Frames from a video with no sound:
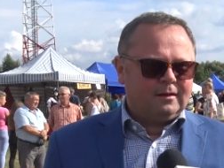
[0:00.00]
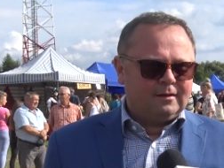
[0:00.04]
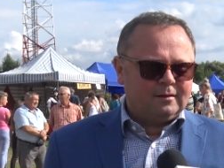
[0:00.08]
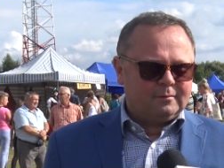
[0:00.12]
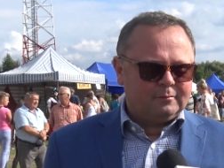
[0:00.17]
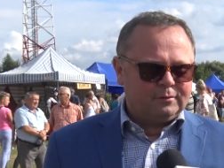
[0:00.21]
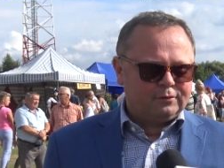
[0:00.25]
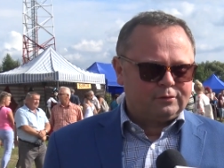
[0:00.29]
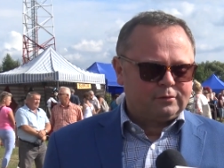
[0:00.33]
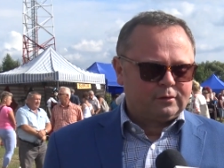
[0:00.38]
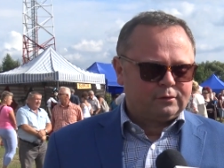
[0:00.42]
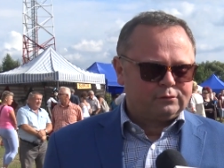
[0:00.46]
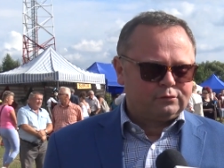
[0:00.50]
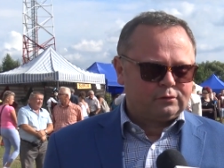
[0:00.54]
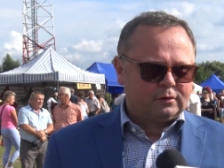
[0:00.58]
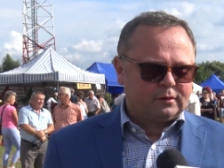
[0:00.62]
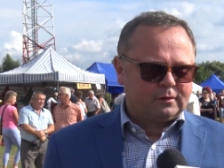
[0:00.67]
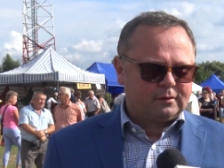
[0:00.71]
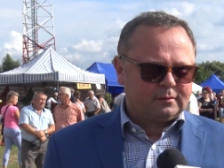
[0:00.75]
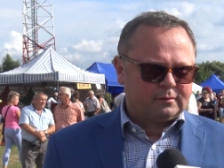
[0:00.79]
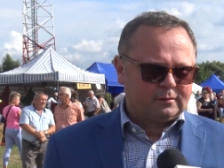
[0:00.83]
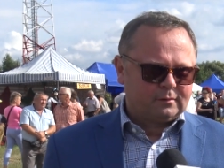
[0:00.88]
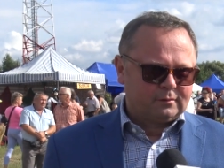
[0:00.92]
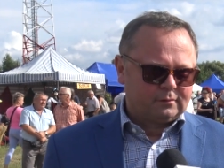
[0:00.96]
Myślę,
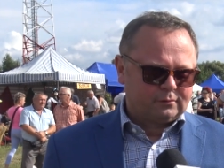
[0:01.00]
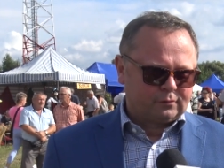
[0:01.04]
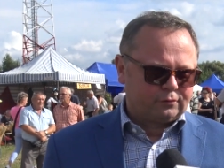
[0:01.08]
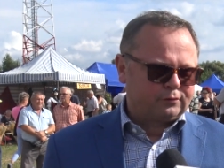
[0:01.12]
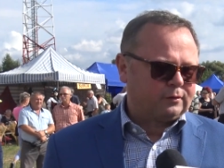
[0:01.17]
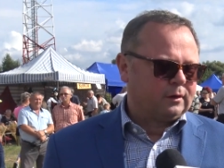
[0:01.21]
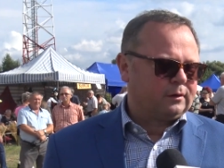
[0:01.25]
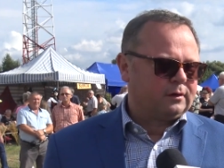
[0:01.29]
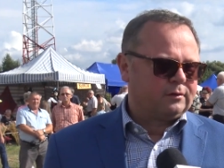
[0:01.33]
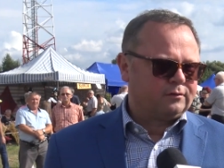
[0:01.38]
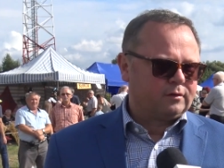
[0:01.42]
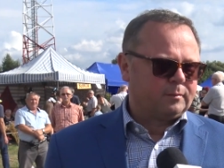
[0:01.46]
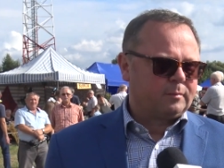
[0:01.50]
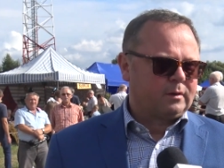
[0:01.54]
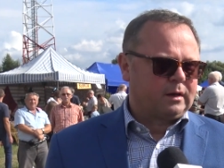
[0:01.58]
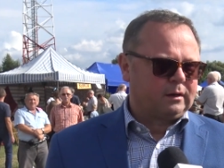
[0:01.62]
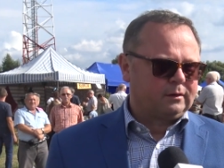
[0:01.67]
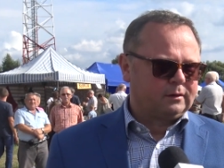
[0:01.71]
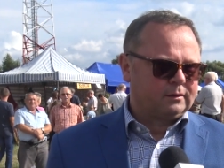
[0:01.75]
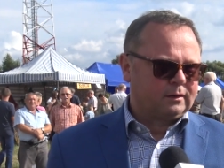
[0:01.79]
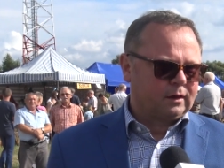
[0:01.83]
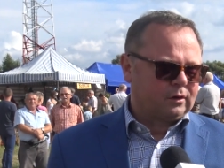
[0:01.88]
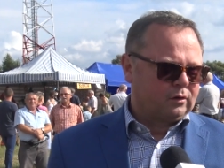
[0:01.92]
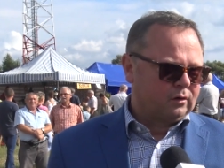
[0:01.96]
że zostanie
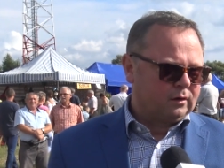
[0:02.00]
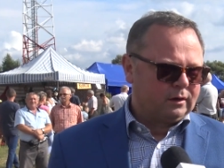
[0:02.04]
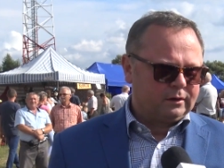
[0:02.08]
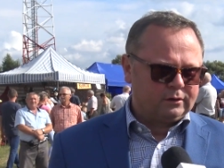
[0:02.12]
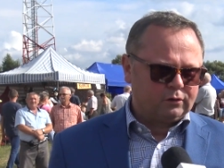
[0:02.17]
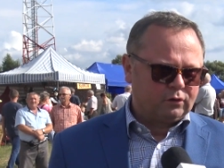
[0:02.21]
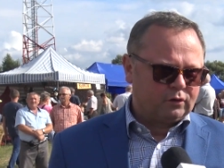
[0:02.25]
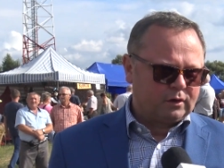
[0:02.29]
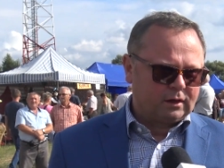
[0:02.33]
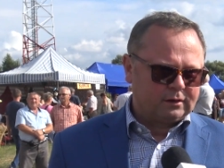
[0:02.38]
wybrany na kolejną